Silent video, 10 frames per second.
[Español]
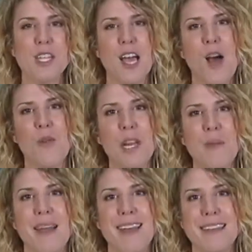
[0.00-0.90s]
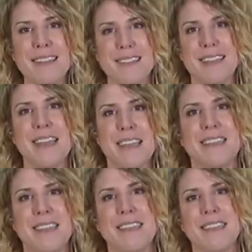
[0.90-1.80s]
llegado a un nivel
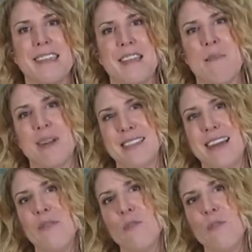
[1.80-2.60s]
de, apretar un